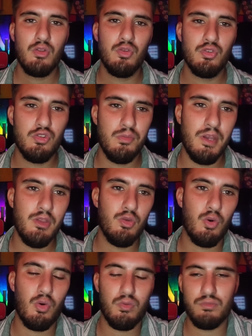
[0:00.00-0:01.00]
2 semaines
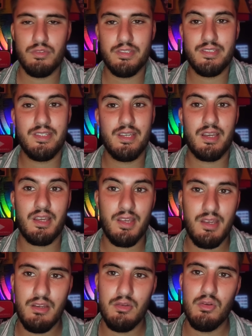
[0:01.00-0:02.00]
donc si
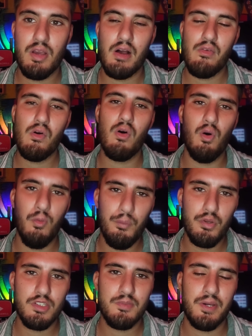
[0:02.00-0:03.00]
rien de grave, on
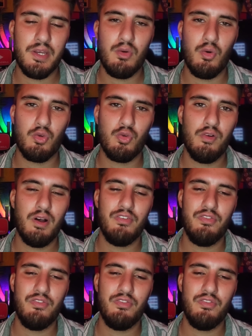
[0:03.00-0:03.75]
peut espérer qu'on retrouvera